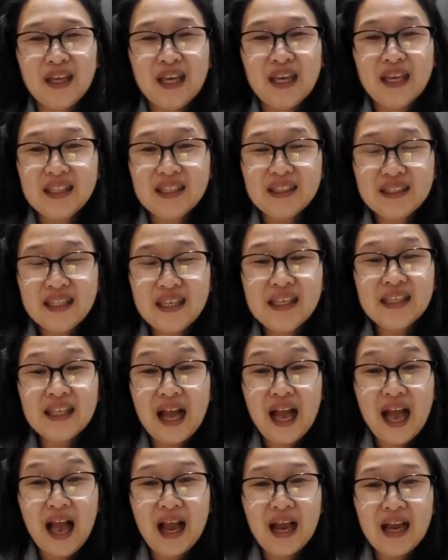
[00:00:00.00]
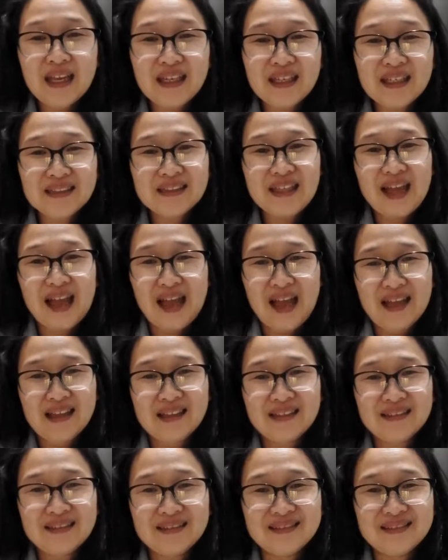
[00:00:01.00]
hindi
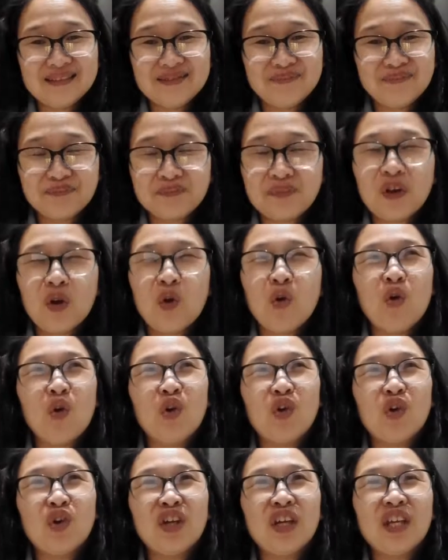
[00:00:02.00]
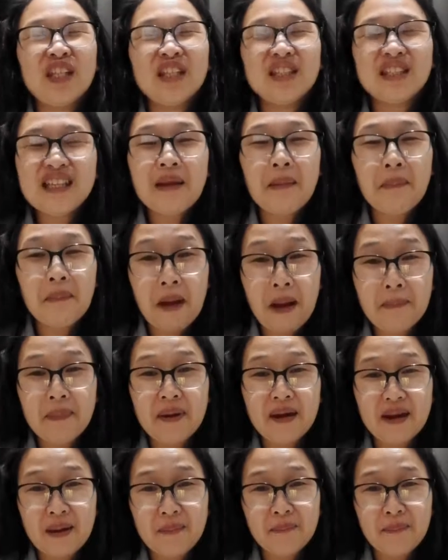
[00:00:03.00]
nakakaligtaan o hindi
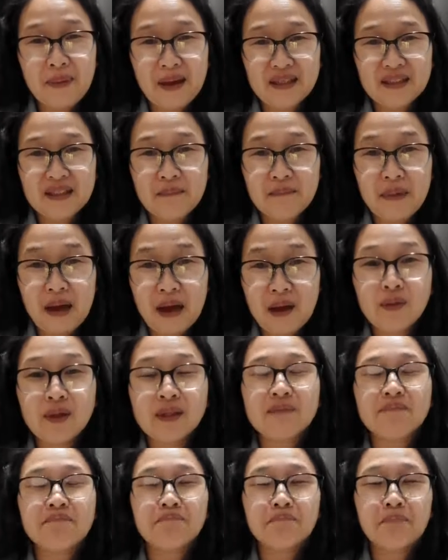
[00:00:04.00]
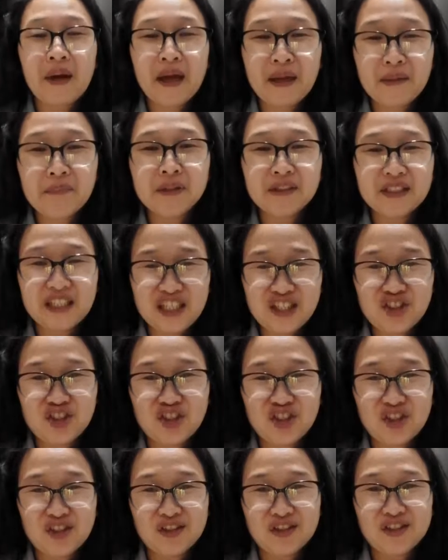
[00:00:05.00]
napapalampas ang bawat Bible
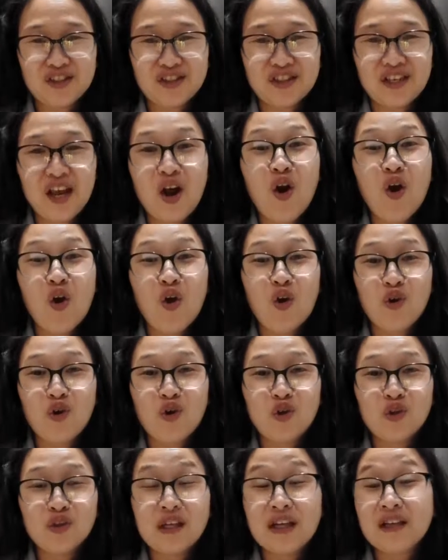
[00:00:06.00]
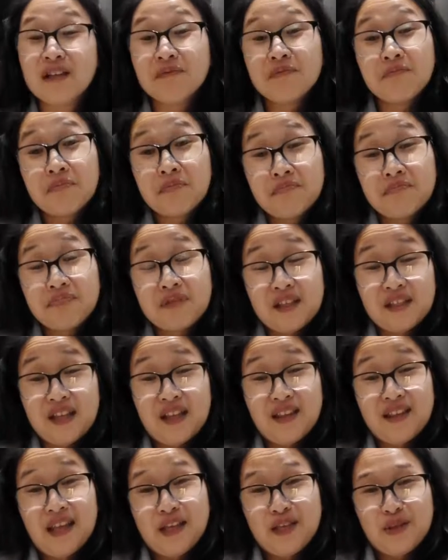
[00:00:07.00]
teachers o nag sa
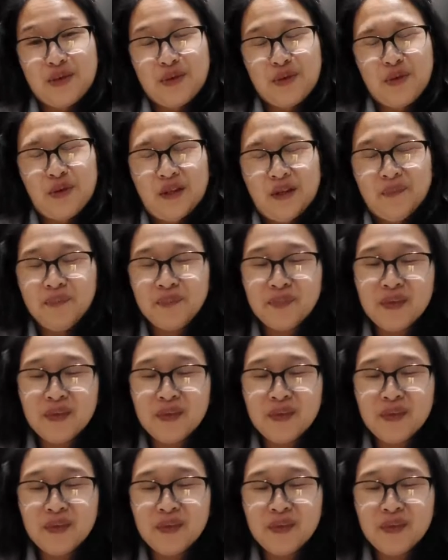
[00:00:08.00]
Sunday school.